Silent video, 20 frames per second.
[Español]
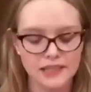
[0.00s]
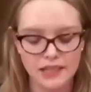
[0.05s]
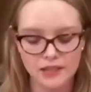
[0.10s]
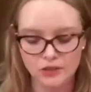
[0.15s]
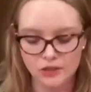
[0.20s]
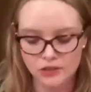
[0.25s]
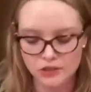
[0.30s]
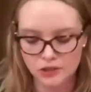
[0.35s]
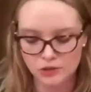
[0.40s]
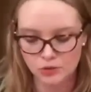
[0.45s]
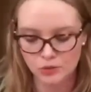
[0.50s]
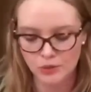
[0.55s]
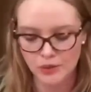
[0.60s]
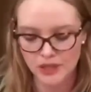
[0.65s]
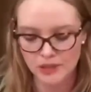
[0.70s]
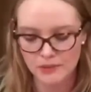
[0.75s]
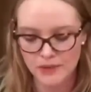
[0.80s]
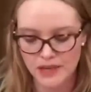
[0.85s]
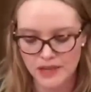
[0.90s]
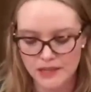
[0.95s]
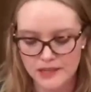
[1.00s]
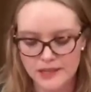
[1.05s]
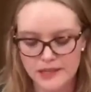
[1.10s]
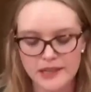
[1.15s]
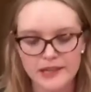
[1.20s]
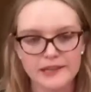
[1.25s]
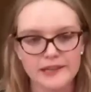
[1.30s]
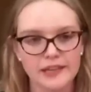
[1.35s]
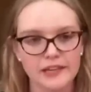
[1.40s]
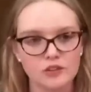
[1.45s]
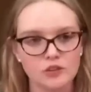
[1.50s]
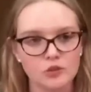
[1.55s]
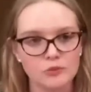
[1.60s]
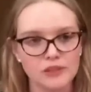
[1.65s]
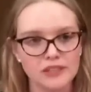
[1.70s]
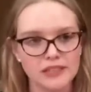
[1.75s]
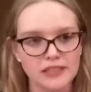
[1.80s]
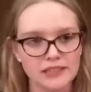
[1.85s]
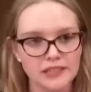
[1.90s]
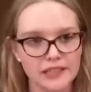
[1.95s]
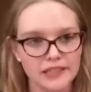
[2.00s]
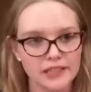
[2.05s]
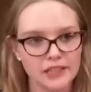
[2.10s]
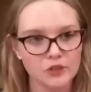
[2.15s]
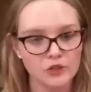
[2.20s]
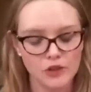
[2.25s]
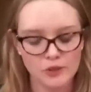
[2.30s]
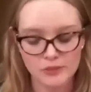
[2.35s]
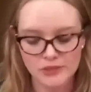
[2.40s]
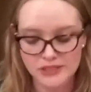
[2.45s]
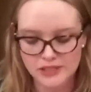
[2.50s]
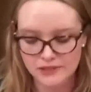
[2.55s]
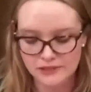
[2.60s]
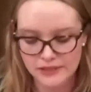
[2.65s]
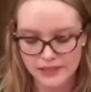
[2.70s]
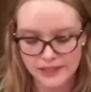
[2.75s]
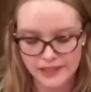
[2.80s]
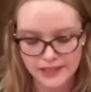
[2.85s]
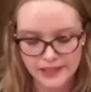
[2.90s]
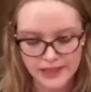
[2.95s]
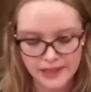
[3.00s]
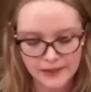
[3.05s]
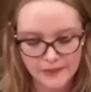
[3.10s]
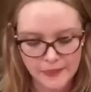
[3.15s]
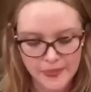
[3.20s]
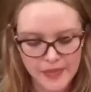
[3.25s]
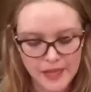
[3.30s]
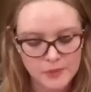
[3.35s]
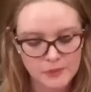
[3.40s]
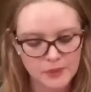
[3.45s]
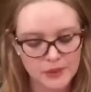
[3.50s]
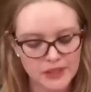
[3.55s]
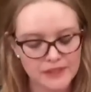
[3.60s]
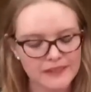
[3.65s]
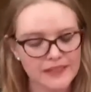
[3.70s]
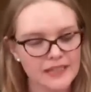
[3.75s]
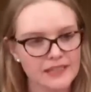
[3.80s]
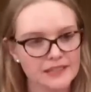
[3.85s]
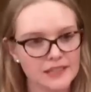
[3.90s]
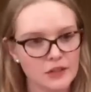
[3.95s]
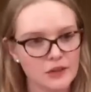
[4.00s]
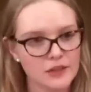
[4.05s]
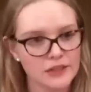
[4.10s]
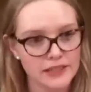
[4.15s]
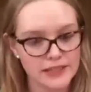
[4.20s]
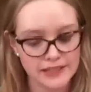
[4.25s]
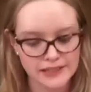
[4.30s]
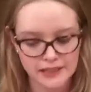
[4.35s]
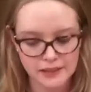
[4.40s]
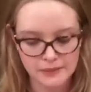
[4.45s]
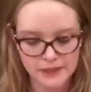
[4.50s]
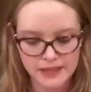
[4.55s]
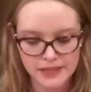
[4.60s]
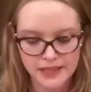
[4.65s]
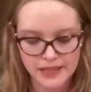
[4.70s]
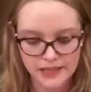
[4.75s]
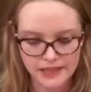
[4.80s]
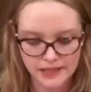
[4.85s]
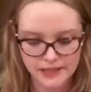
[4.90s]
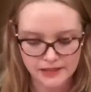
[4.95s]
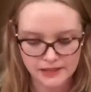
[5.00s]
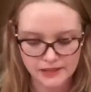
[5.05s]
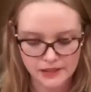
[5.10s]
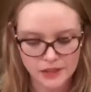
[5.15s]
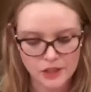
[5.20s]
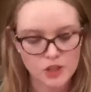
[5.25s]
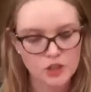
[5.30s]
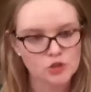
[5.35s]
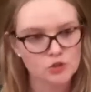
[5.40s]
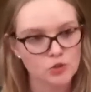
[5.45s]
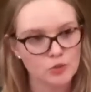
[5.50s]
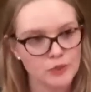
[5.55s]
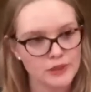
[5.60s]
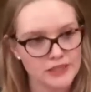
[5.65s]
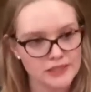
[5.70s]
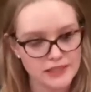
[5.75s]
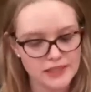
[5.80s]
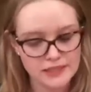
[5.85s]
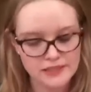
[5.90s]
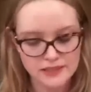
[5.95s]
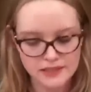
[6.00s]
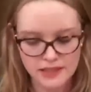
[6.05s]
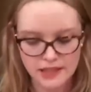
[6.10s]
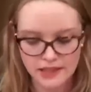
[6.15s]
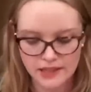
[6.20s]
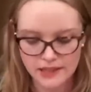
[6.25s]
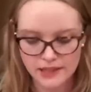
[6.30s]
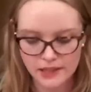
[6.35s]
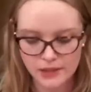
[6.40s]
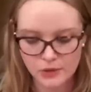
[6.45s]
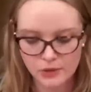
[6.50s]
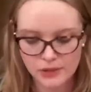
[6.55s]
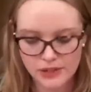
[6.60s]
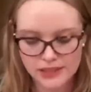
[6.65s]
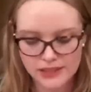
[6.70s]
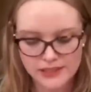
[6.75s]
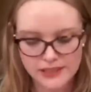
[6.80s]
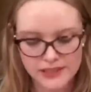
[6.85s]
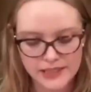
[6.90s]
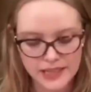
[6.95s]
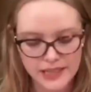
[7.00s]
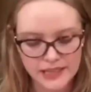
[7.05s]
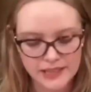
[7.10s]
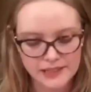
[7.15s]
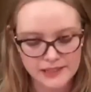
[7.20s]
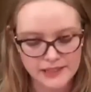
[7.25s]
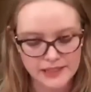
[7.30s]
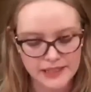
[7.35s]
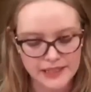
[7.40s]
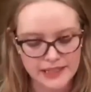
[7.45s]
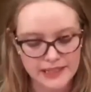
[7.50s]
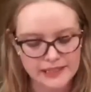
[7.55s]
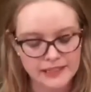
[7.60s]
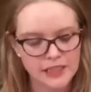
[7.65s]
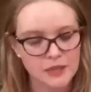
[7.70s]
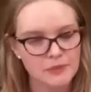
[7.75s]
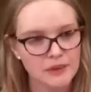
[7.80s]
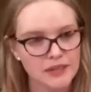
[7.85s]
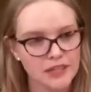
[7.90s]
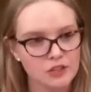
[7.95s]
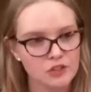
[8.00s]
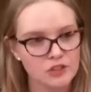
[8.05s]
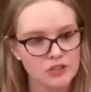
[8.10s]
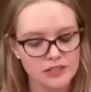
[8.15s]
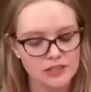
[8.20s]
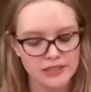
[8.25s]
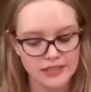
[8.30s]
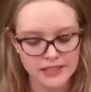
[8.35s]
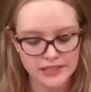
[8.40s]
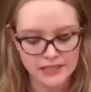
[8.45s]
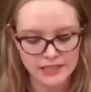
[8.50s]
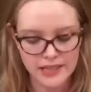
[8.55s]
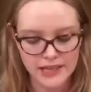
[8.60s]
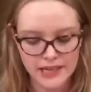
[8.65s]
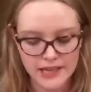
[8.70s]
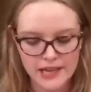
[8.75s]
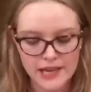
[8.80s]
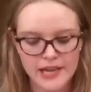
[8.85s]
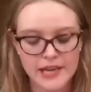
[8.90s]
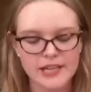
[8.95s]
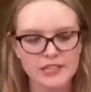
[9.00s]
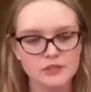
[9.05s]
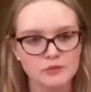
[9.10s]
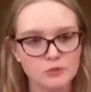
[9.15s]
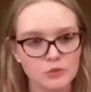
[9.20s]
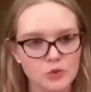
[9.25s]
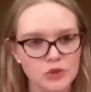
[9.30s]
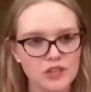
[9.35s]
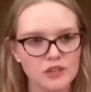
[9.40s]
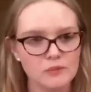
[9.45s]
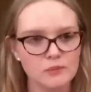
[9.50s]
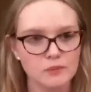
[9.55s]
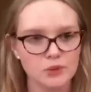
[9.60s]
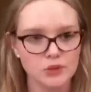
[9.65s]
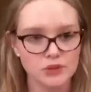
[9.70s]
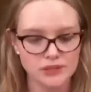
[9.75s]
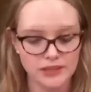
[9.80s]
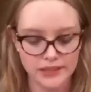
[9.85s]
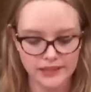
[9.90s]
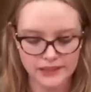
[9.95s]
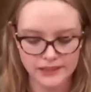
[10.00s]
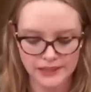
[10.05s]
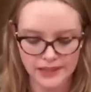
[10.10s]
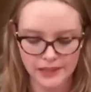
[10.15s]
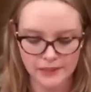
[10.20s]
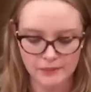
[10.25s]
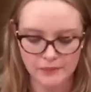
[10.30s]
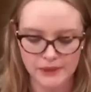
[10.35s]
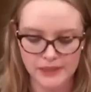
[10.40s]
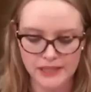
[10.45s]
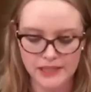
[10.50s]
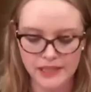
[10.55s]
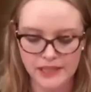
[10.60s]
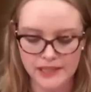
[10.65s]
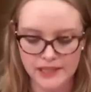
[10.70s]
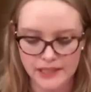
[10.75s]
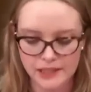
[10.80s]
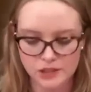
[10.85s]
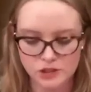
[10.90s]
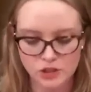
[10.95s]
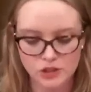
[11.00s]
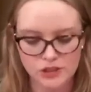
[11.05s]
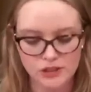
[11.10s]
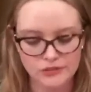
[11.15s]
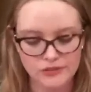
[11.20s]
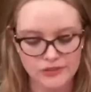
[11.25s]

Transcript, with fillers: de la Corte Suprema y al Comité Técnico de Admisibilidad por haber estado aquí esta mañana. Su presencia es una señal de que la etapa que hoy se inicia es muy importante para la redacción